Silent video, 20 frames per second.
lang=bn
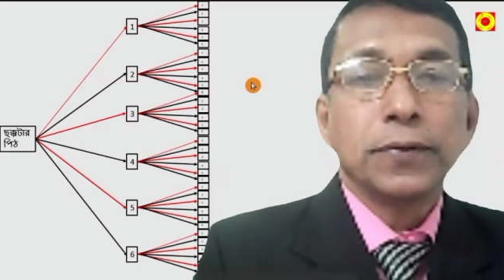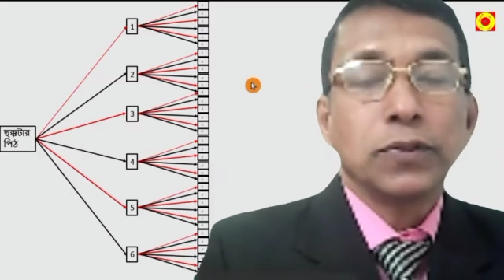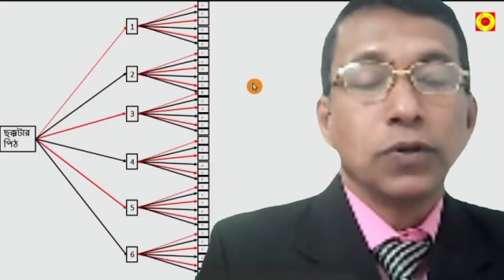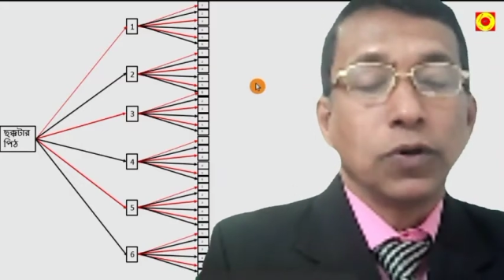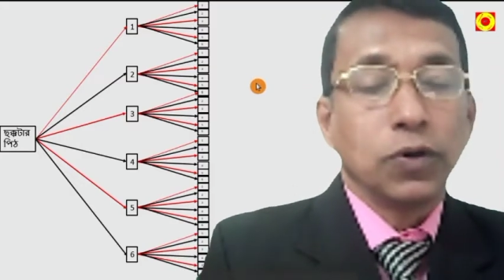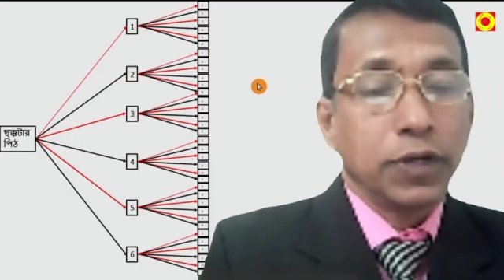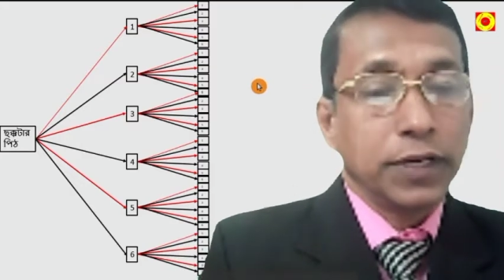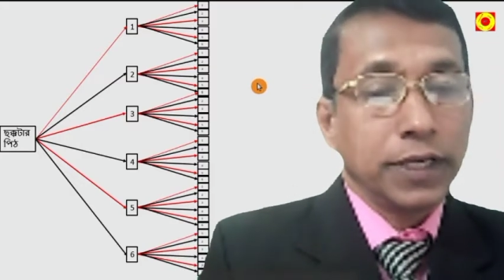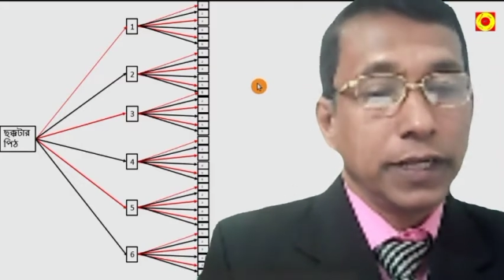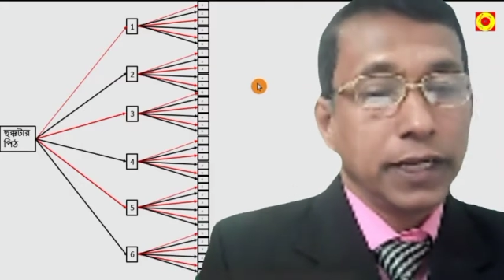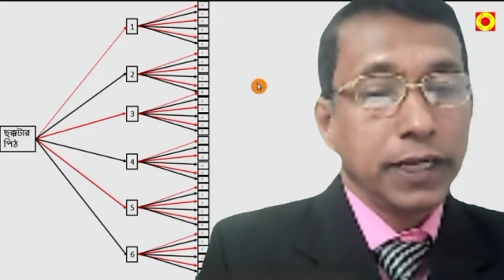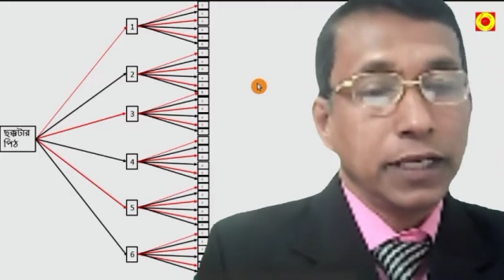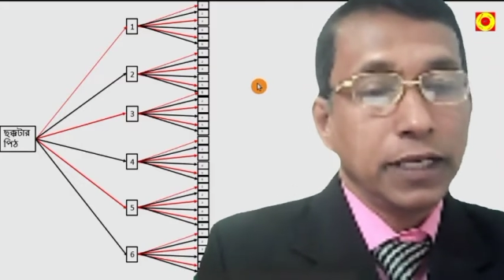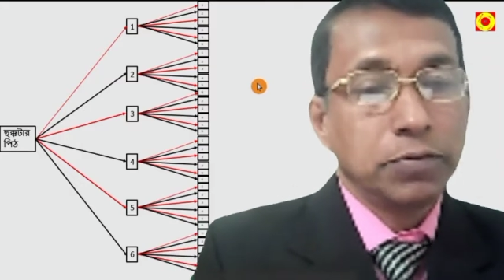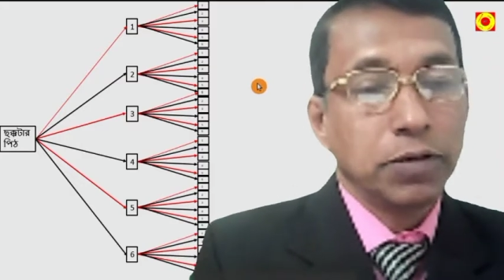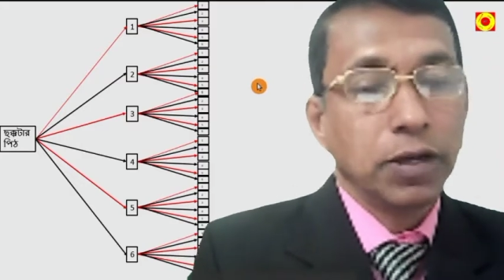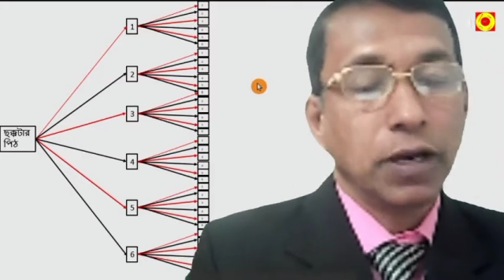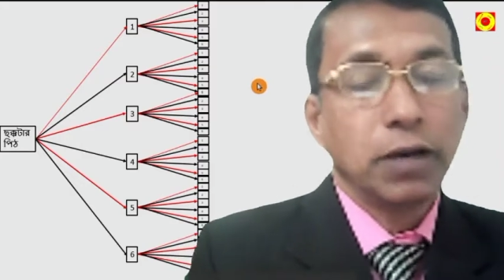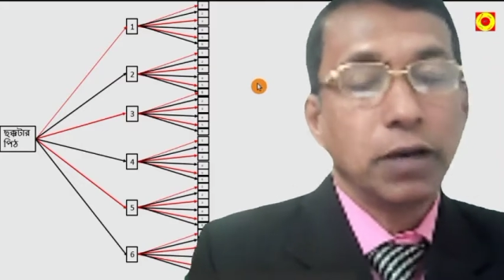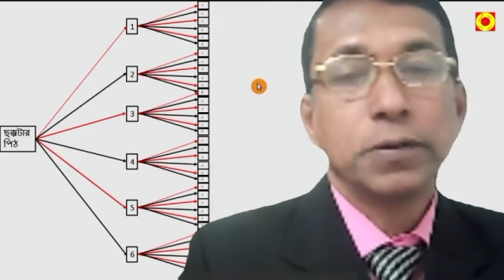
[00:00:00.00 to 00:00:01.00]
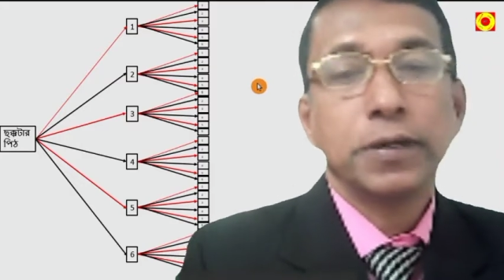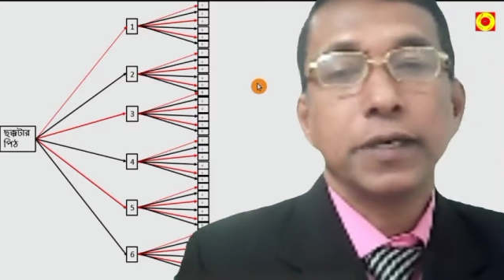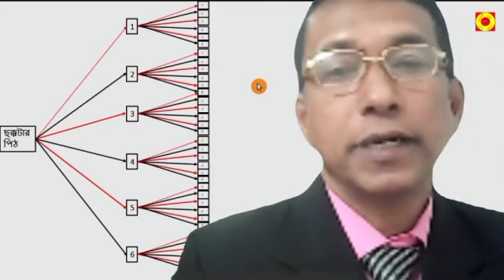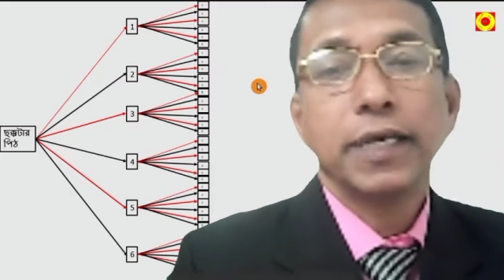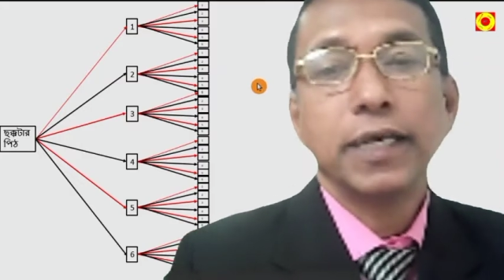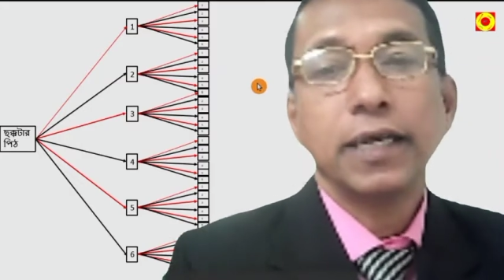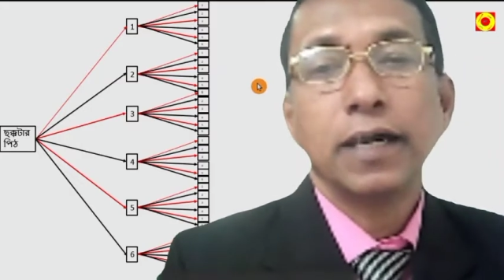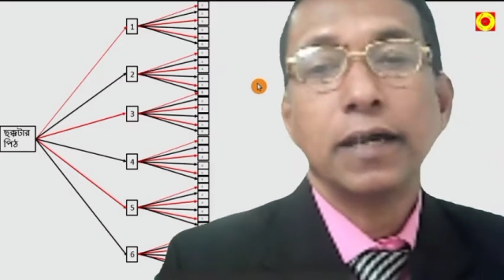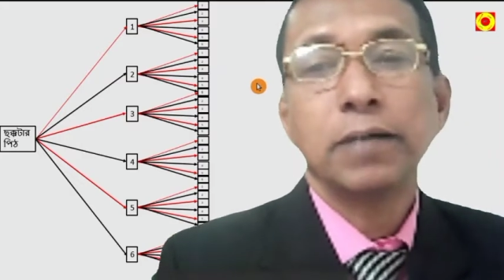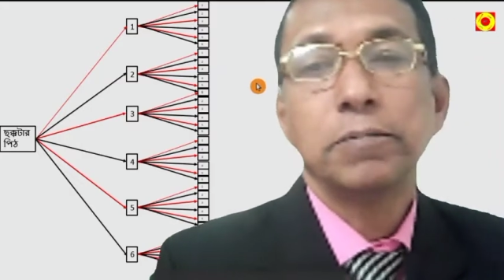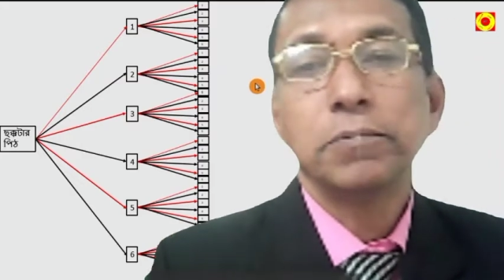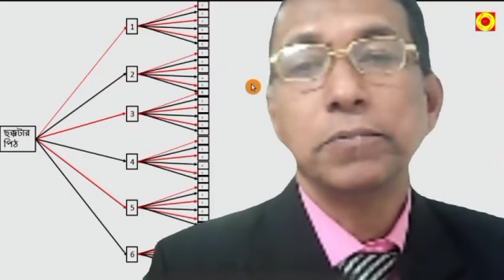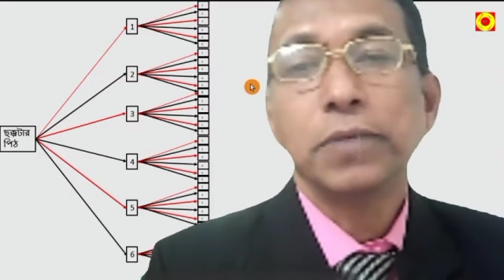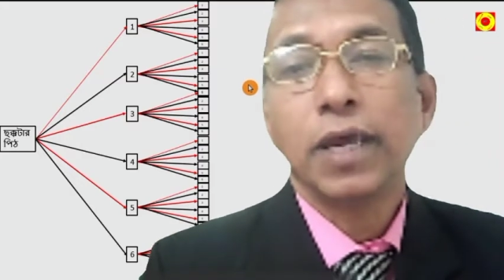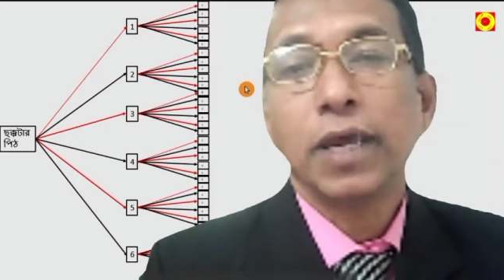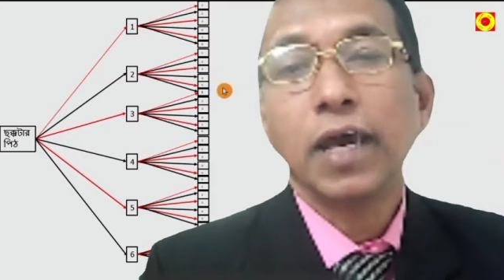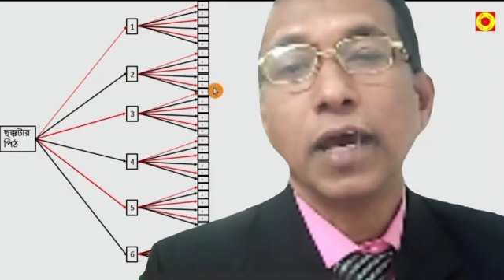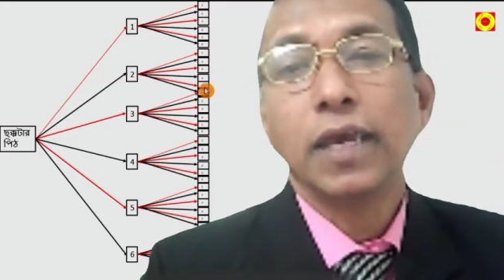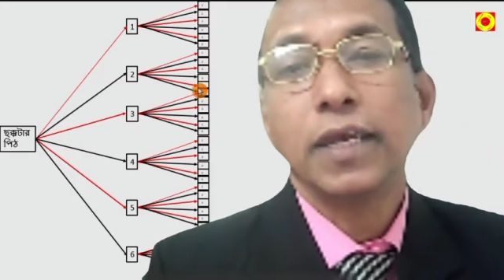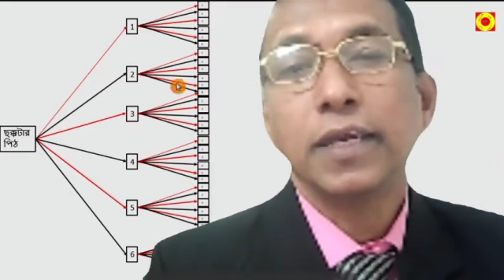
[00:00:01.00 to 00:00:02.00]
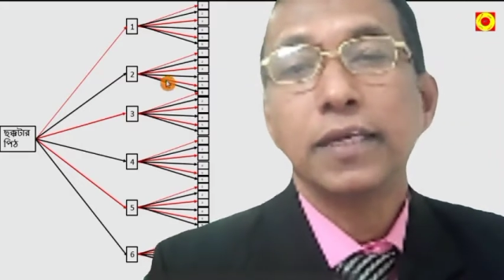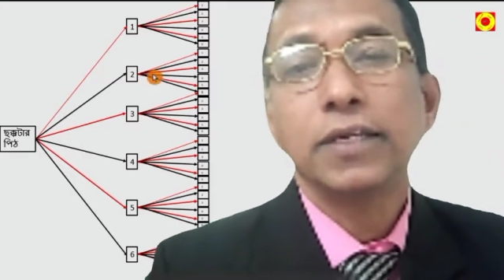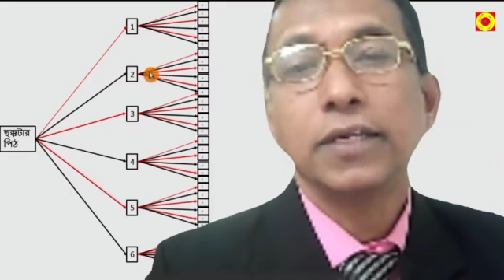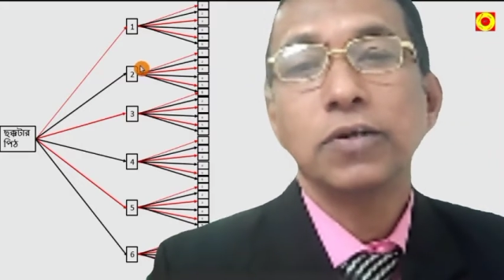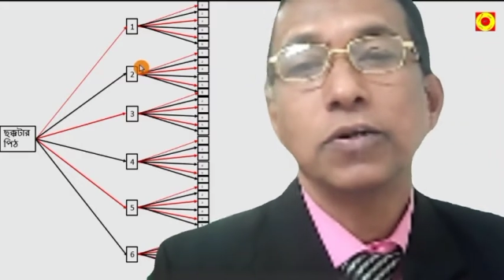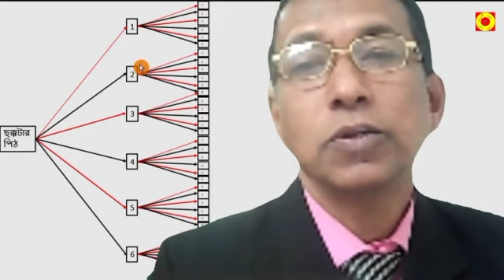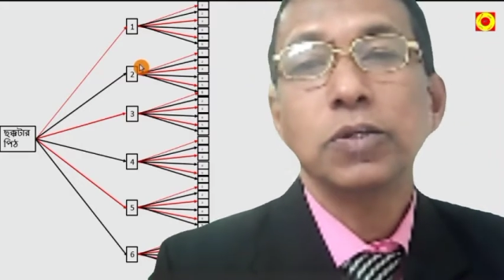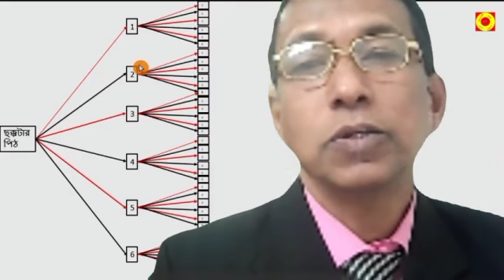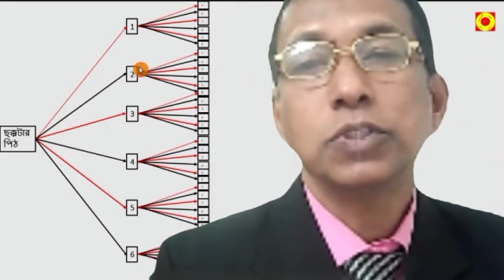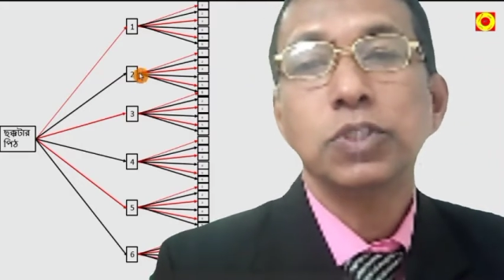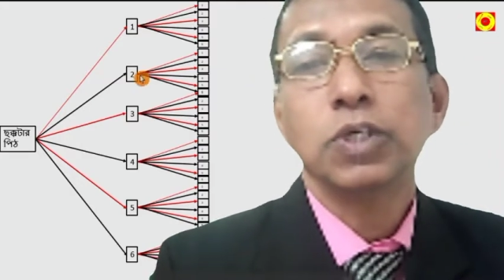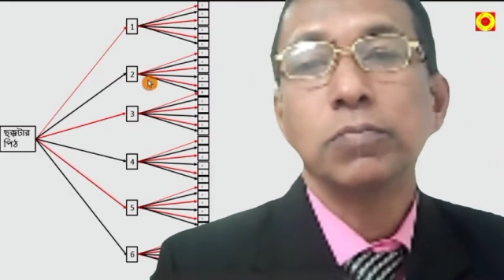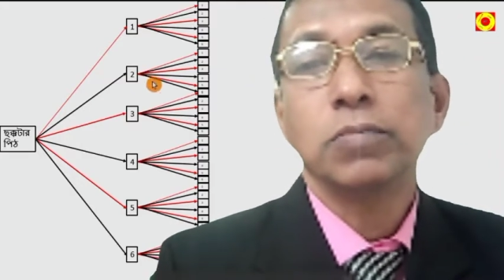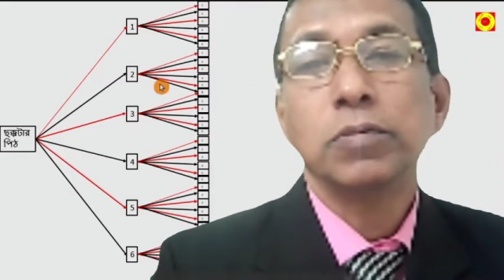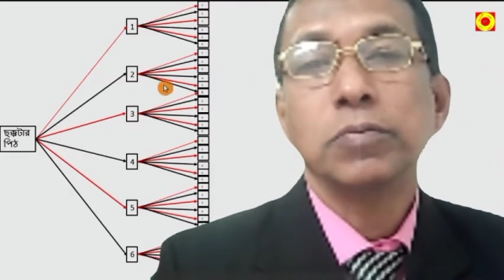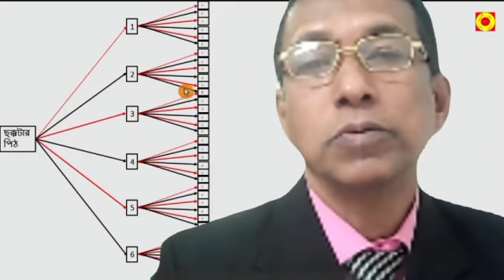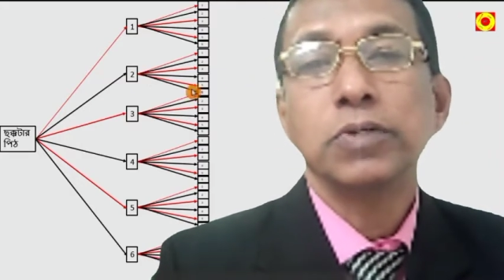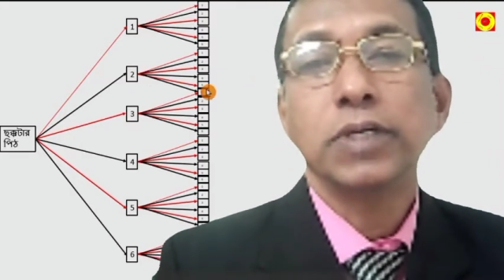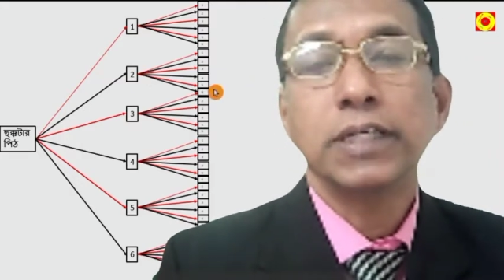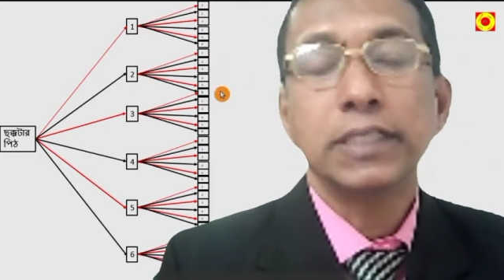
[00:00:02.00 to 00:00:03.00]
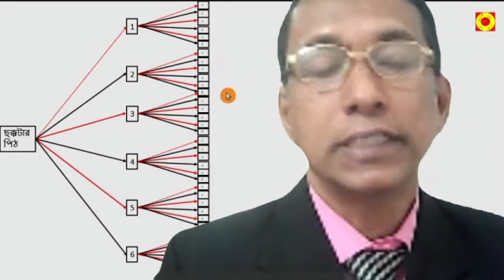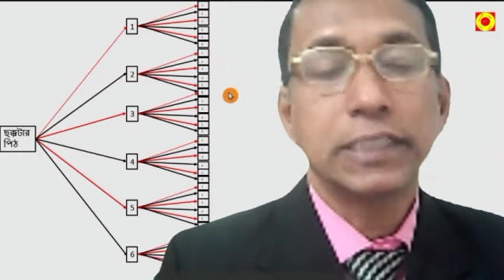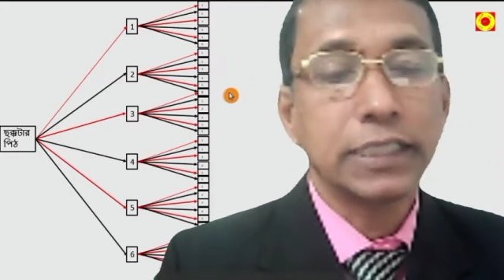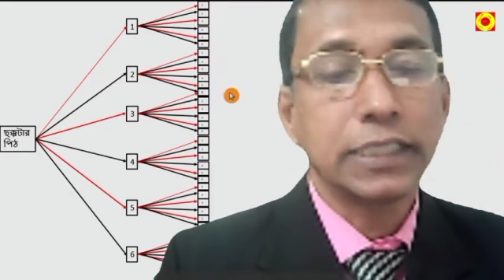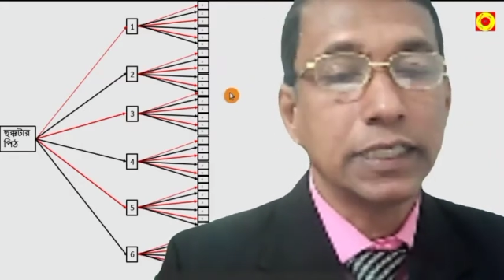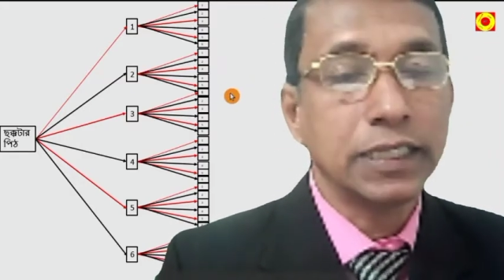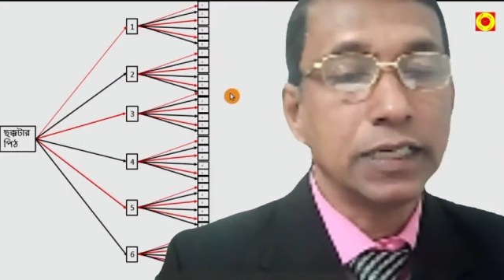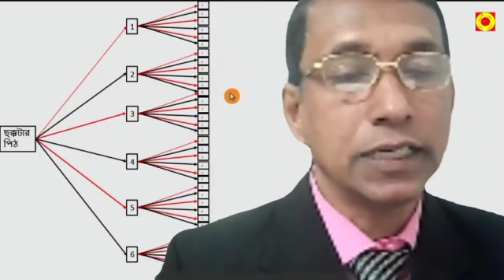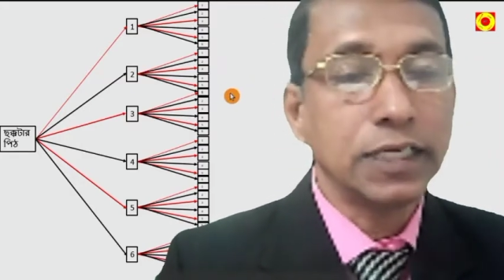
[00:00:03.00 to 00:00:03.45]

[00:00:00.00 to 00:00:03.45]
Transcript: তো এইভাবে আমরা এটা হলো সম্ভাবনা ট্রি